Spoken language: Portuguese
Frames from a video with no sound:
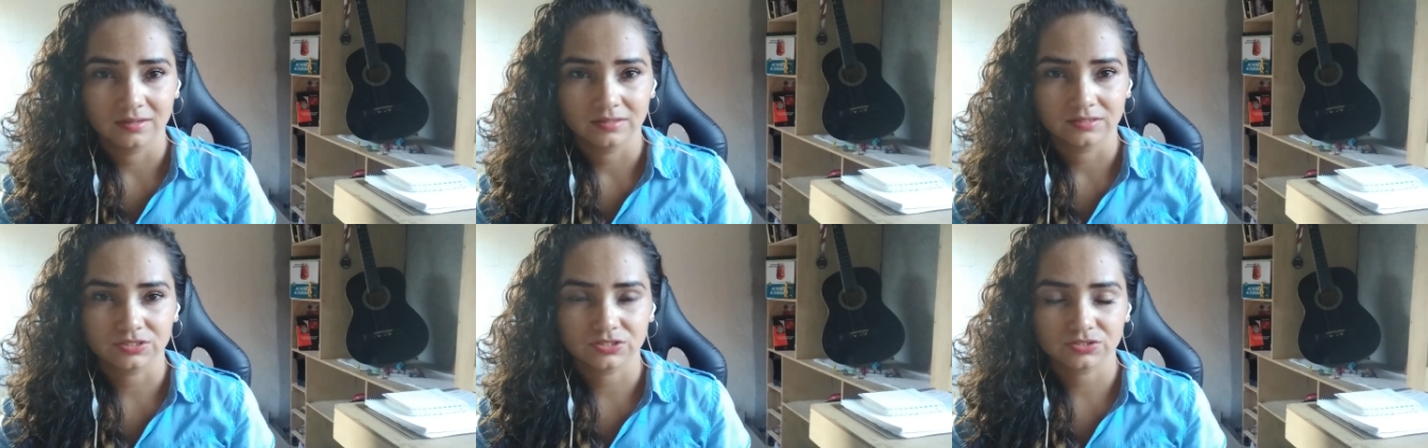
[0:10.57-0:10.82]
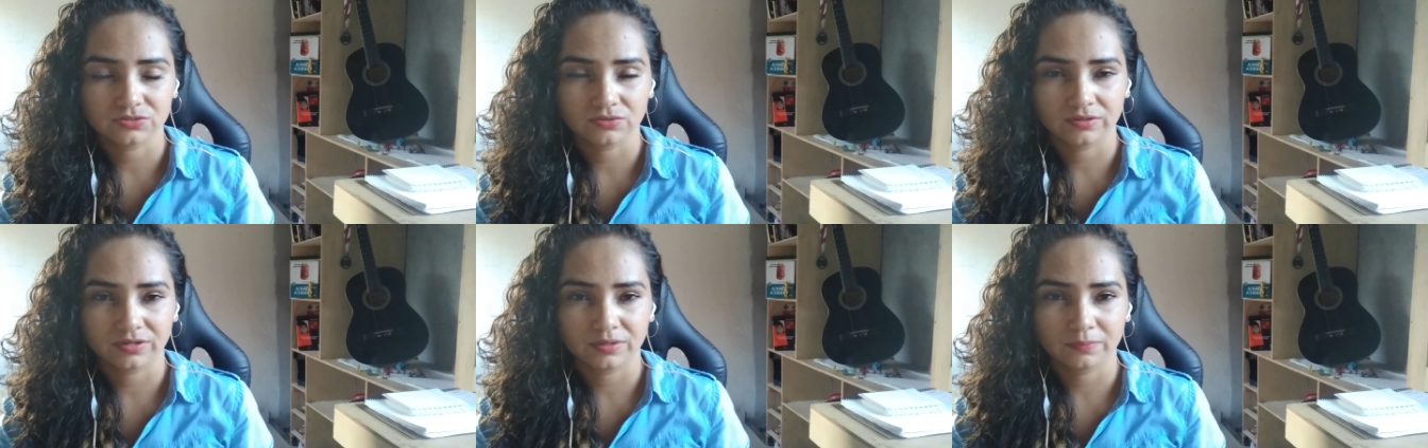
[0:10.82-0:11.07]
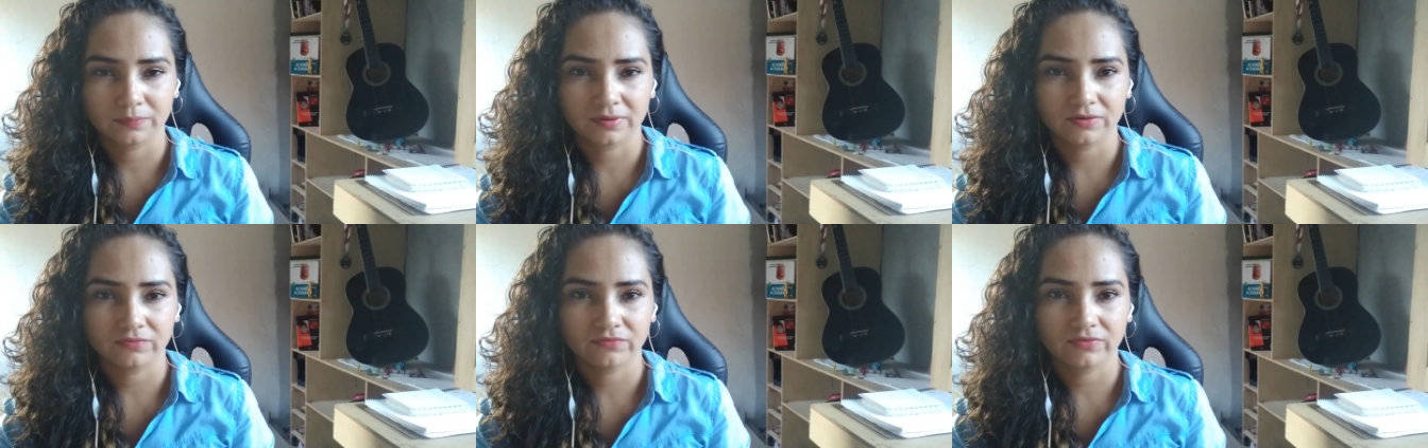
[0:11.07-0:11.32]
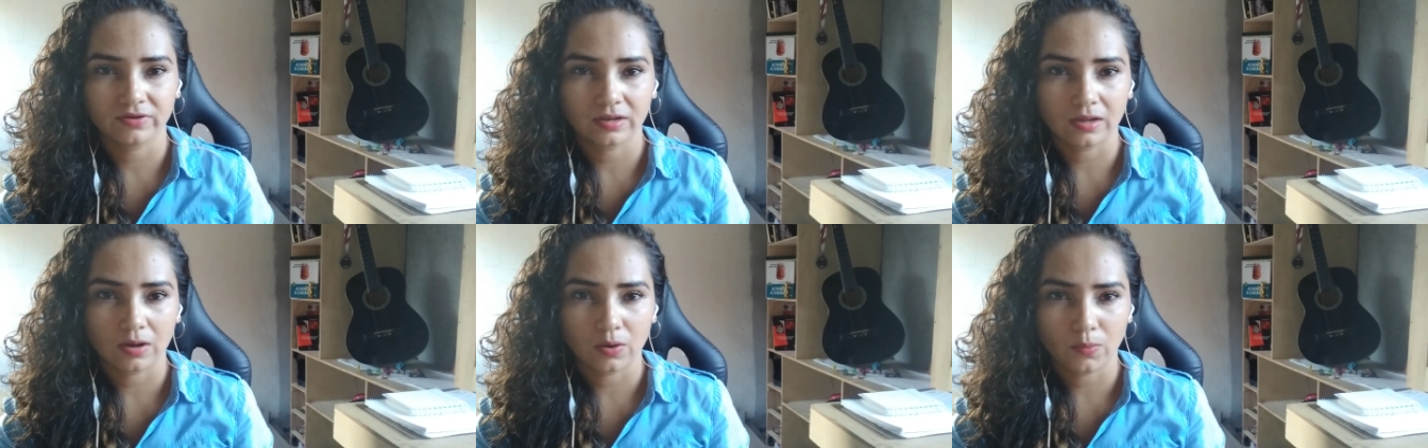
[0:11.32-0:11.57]
Estou aqui para
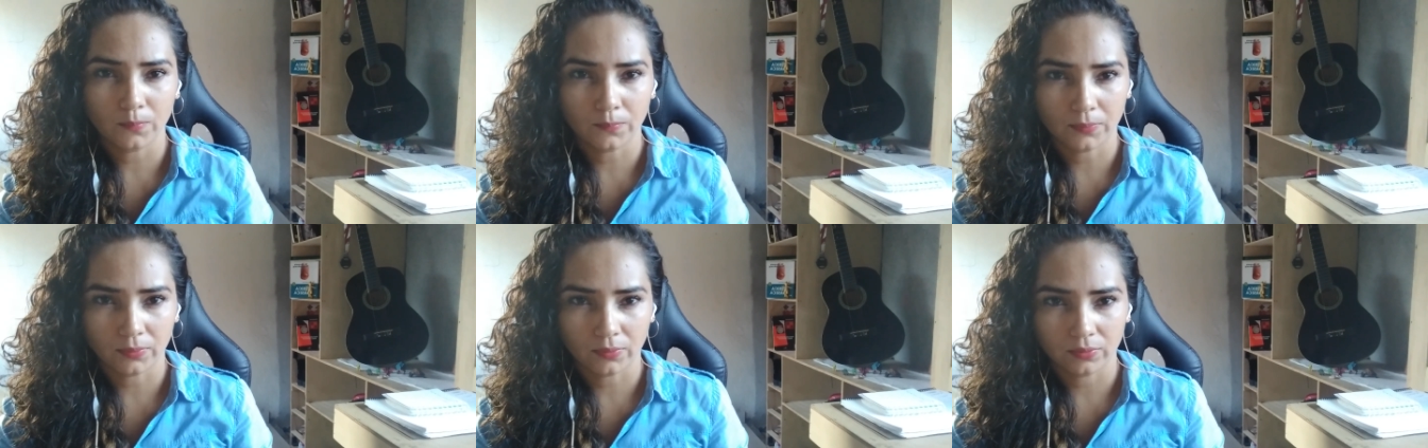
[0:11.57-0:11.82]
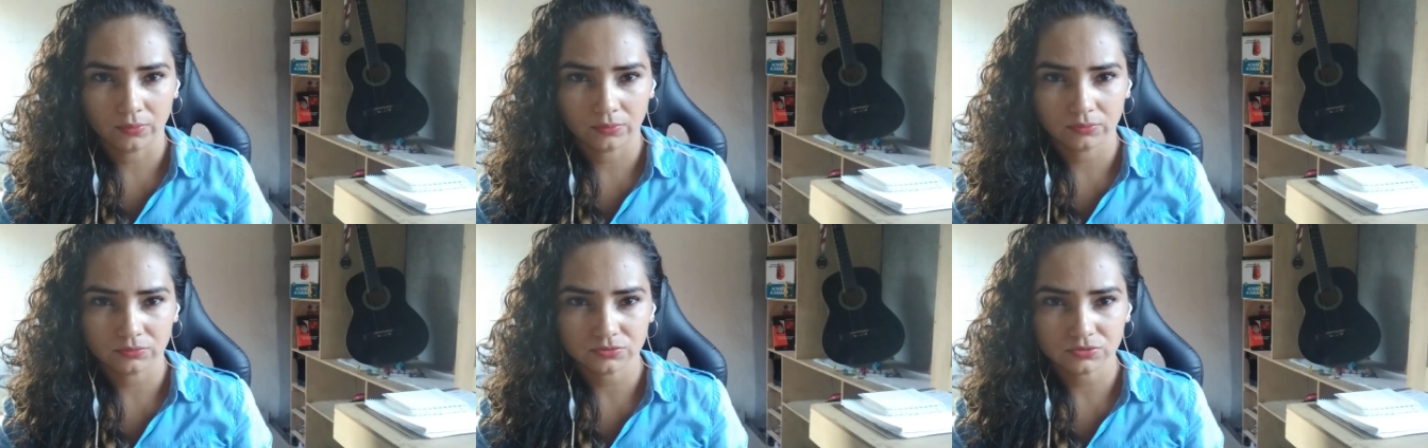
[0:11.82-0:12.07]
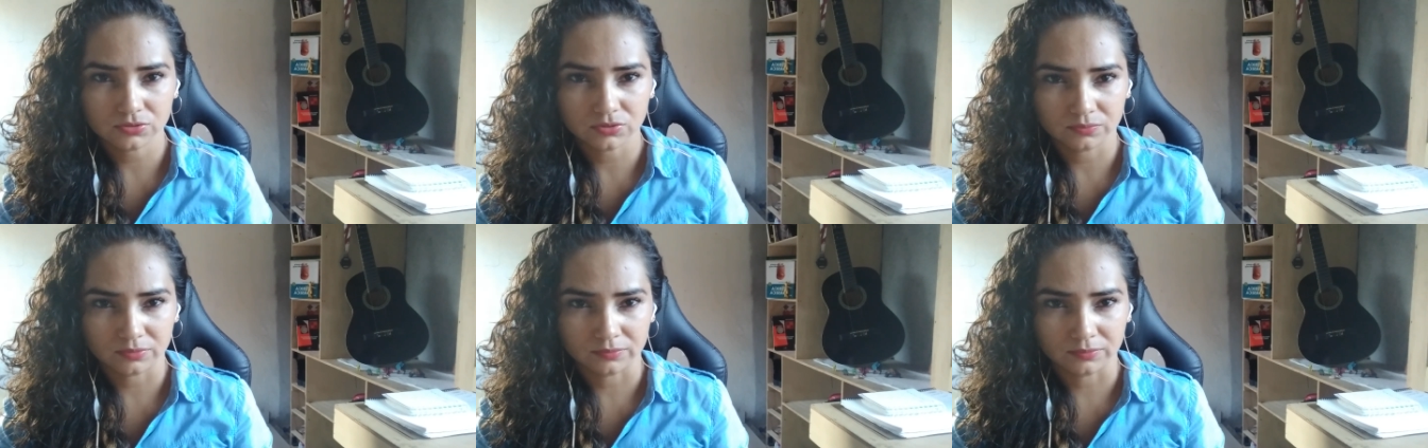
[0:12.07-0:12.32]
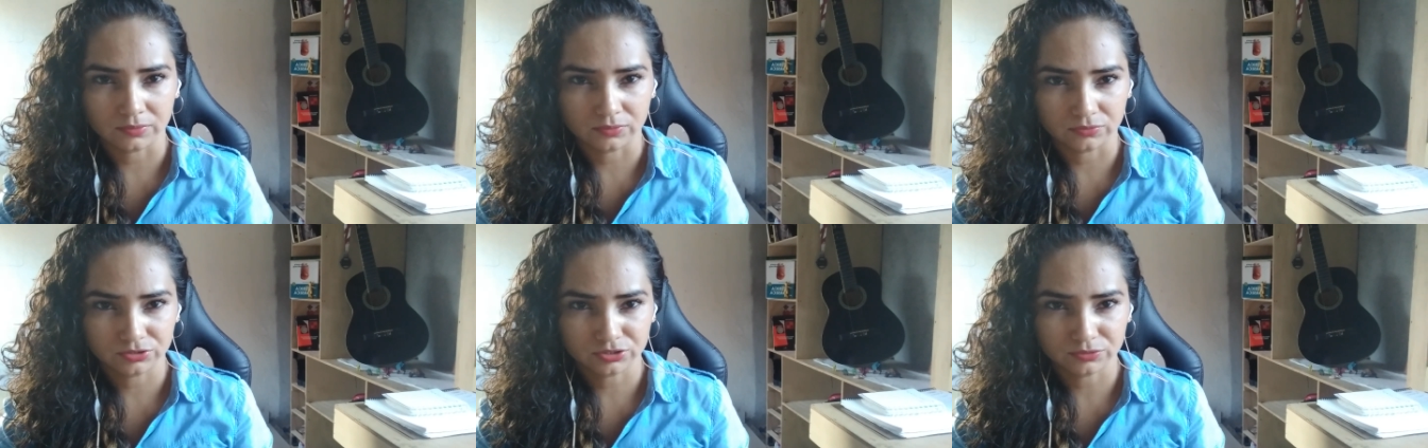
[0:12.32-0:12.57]
falar um pouco
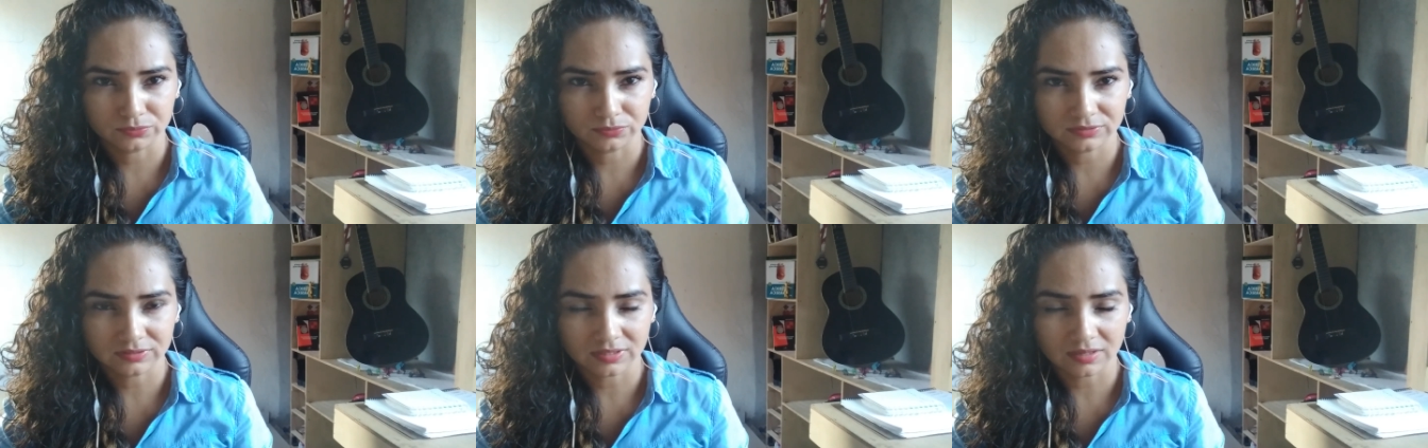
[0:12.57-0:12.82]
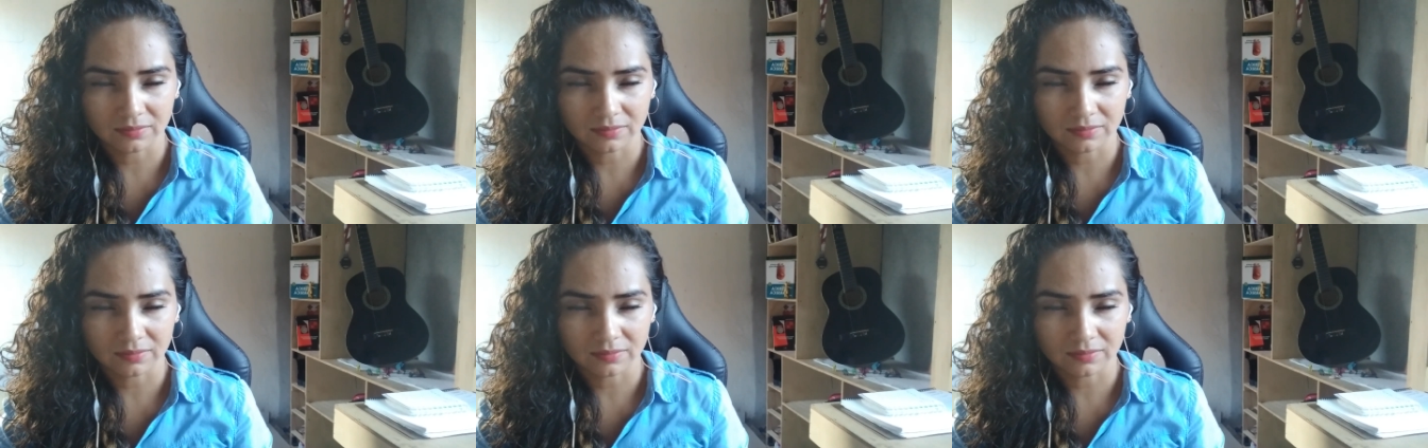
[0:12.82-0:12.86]
sobre o meu último